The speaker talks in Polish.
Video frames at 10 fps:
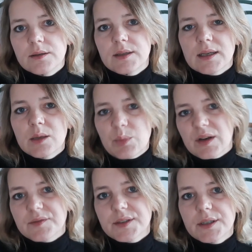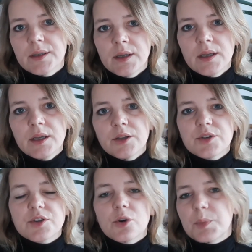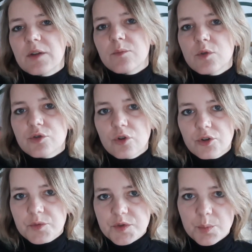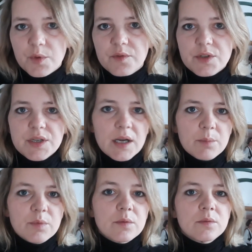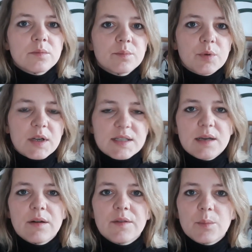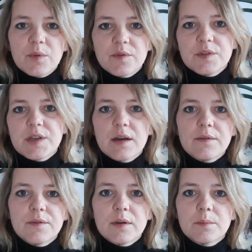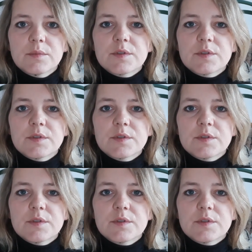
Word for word: tak naprawdę to jest kropla w morzu o tym, co powiedziałam, bo pokazałam Wam, powiedziałam Wam,